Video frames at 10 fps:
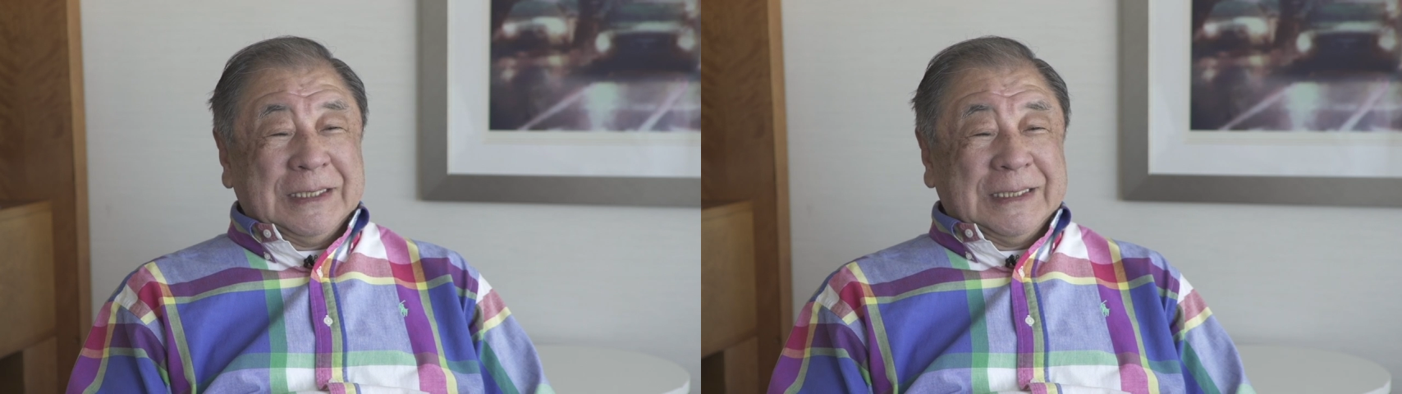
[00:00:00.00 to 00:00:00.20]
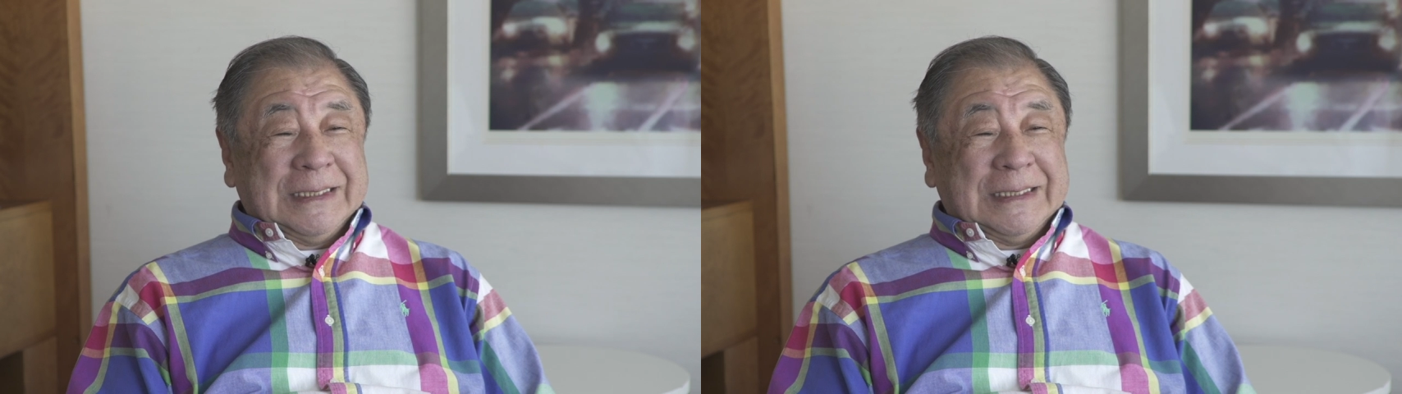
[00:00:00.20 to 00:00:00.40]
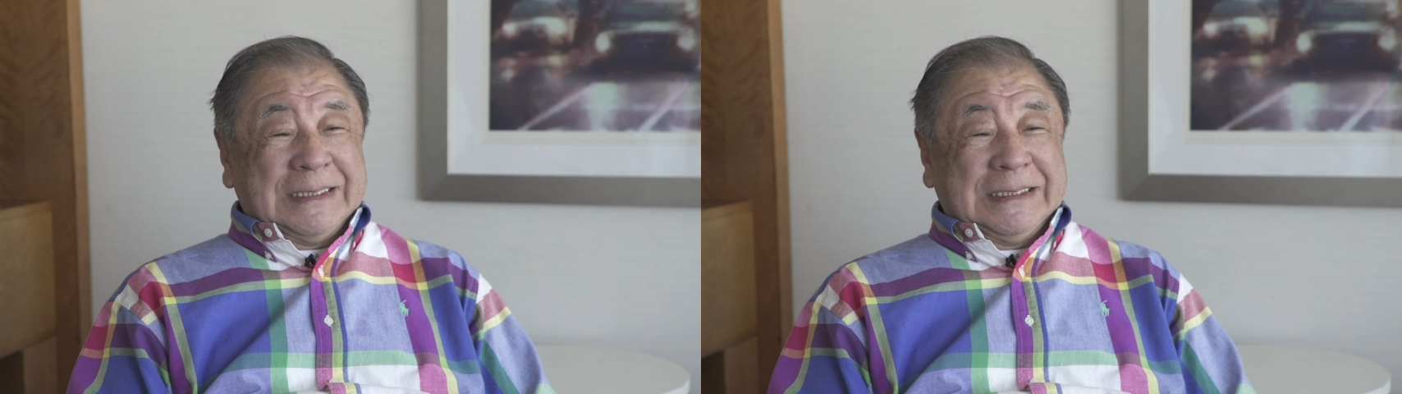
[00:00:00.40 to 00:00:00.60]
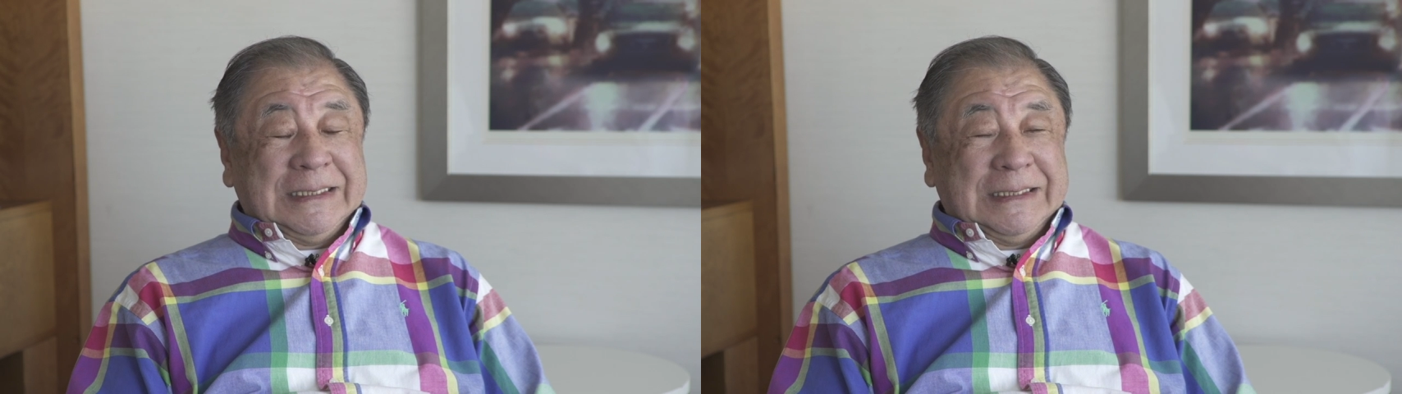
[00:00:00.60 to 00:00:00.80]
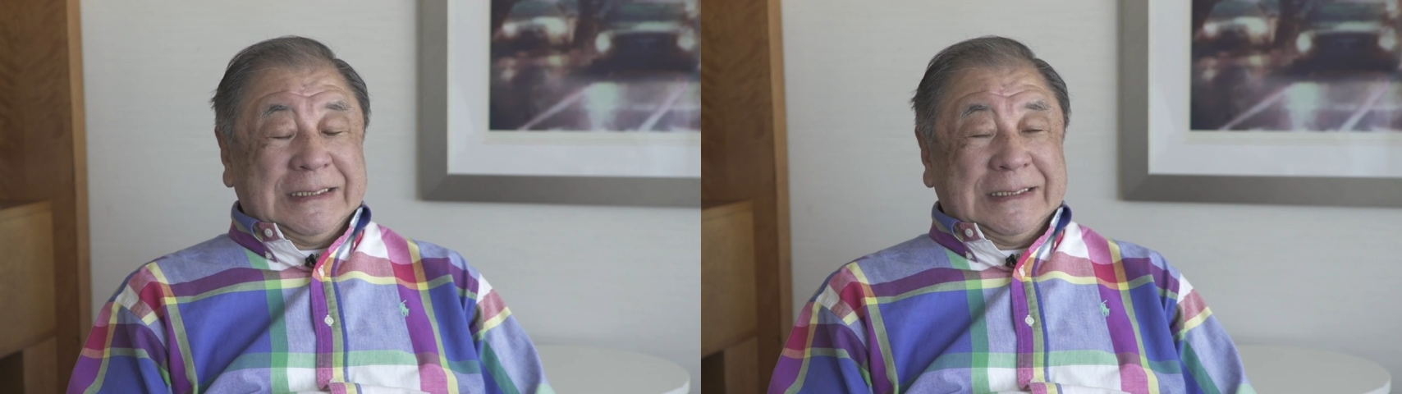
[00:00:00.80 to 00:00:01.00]

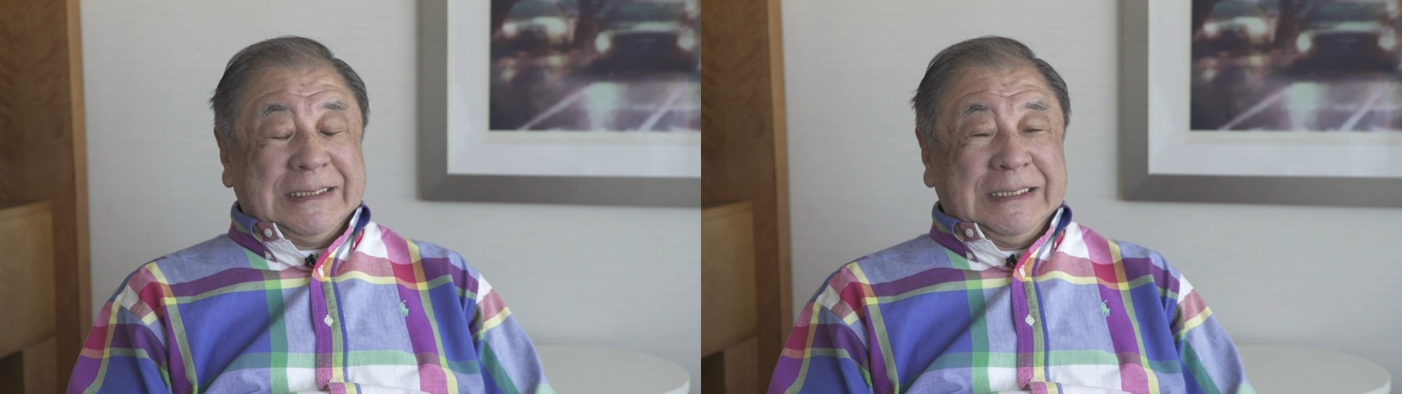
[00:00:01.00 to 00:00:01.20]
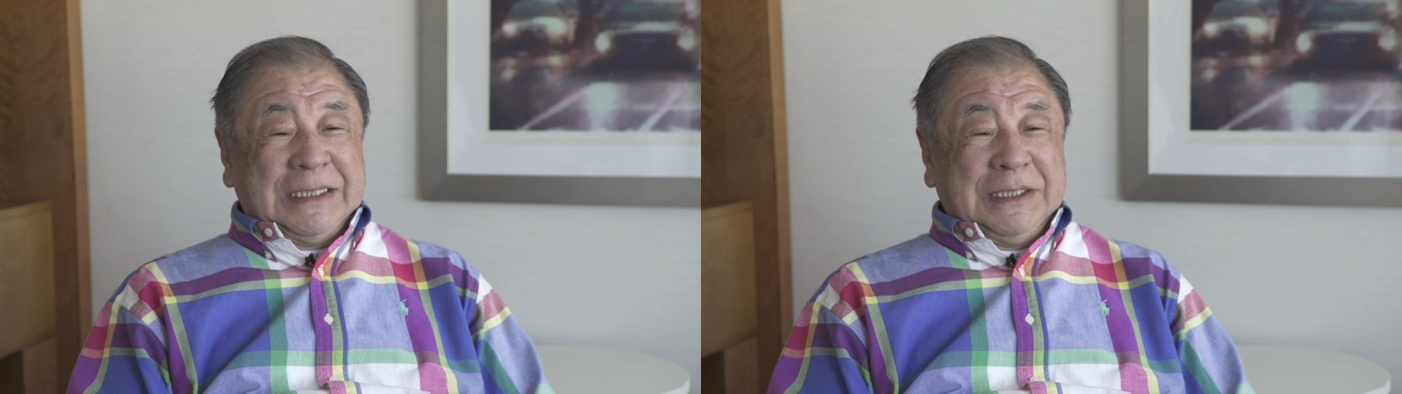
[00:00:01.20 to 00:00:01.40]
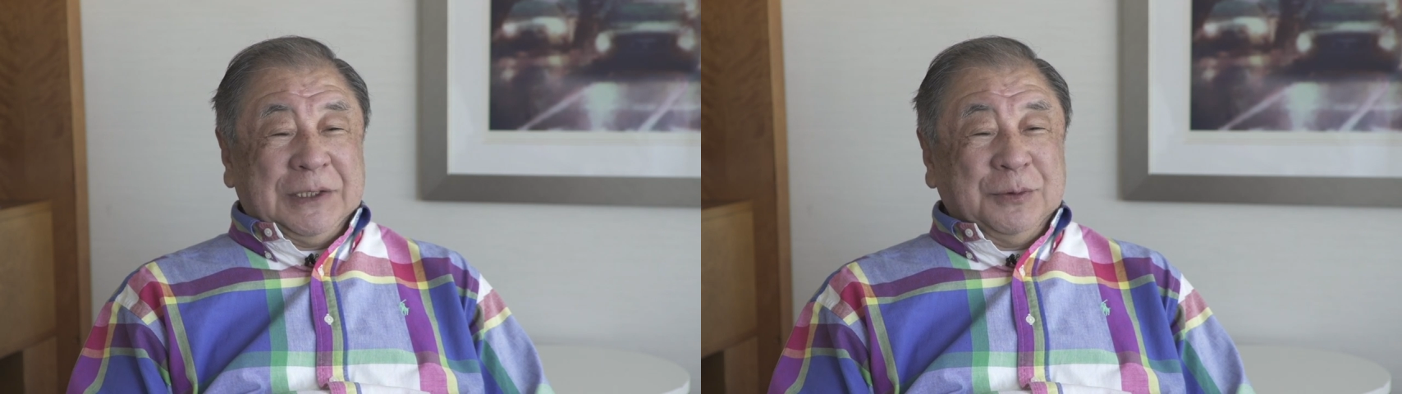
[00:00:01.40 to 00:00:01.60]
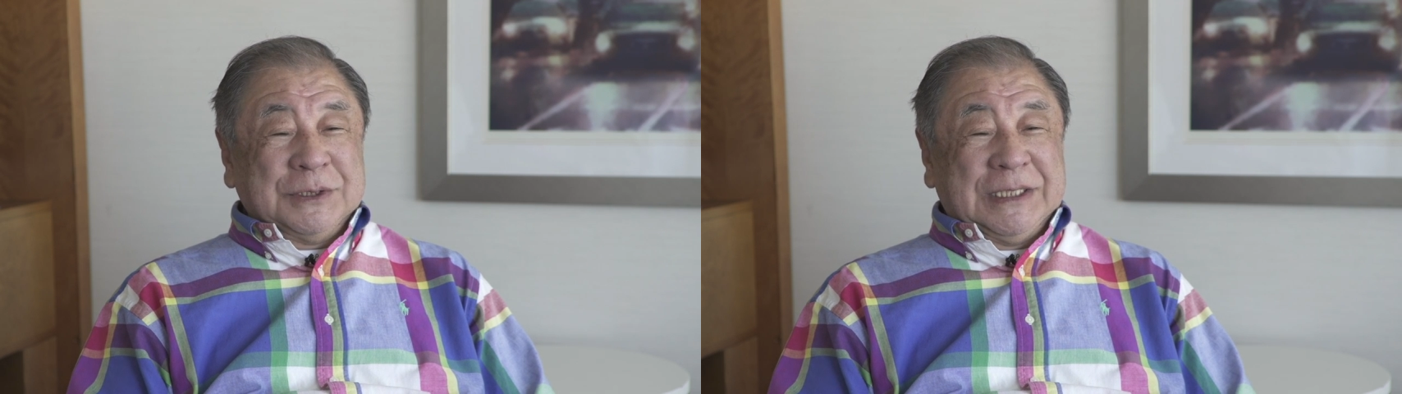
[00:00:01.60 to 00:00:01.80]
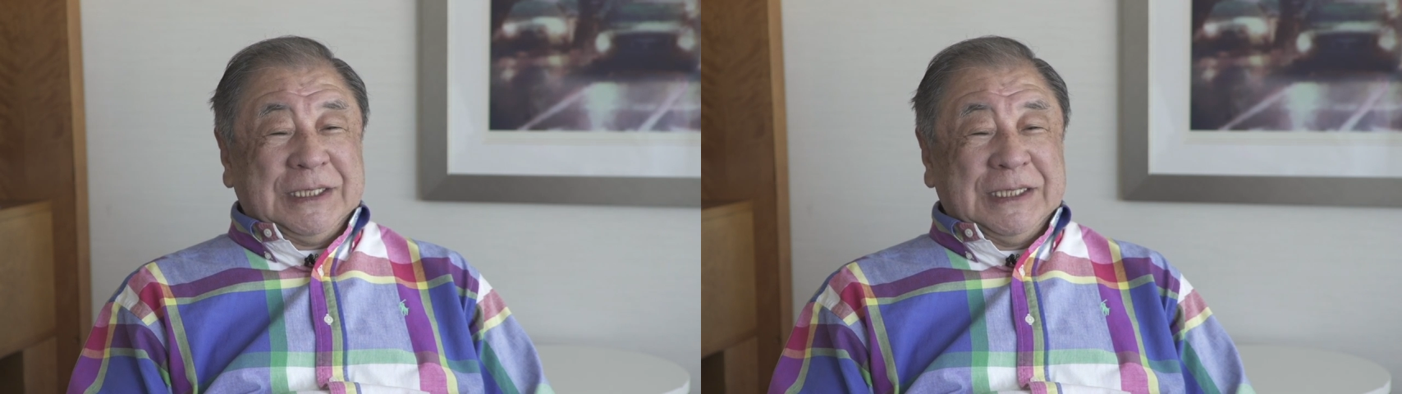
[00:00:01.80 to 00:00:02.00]
えイタリア語を
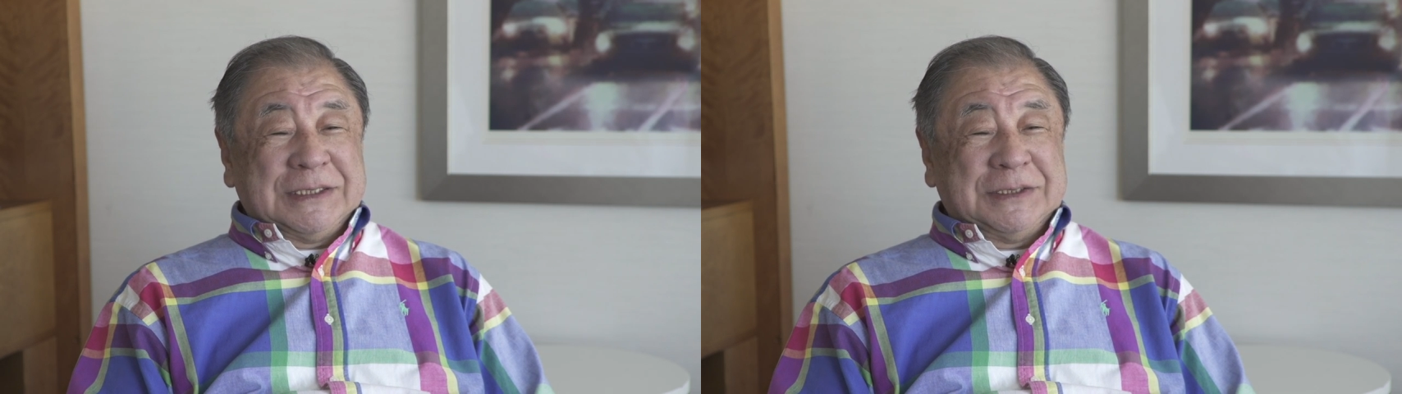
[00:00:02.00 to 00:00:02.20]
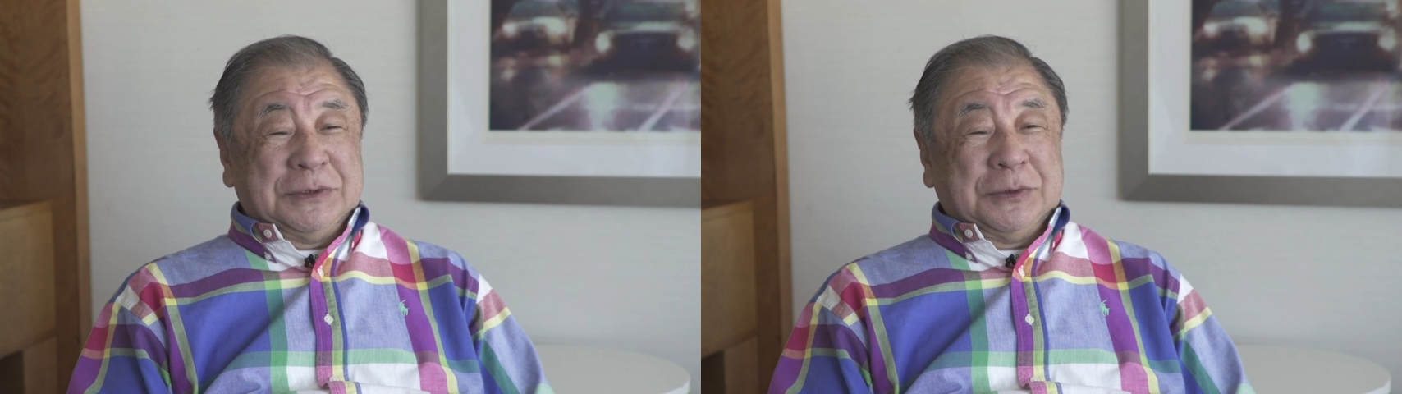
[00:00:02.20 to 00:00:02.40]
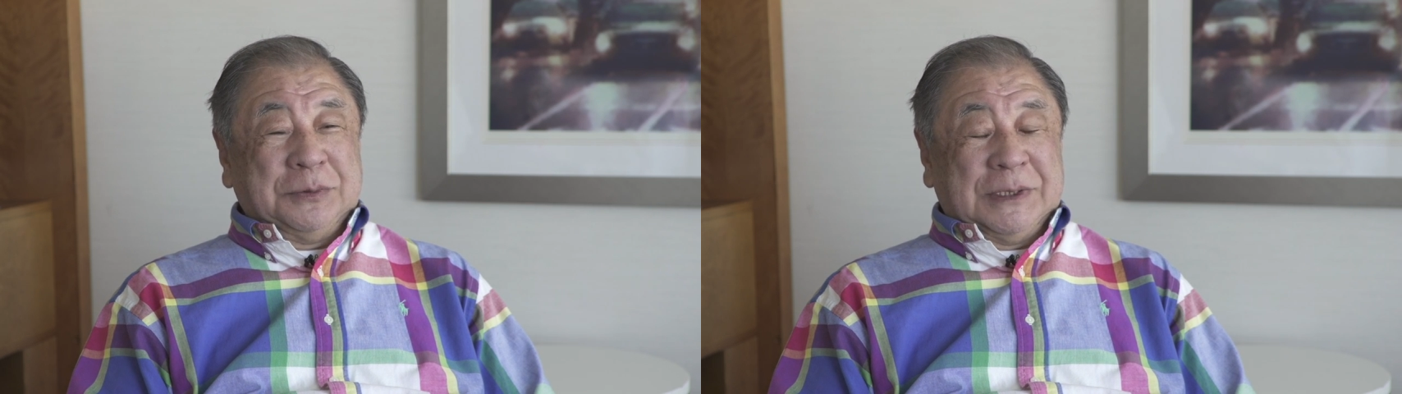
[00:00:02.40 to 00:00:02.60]
制限すると、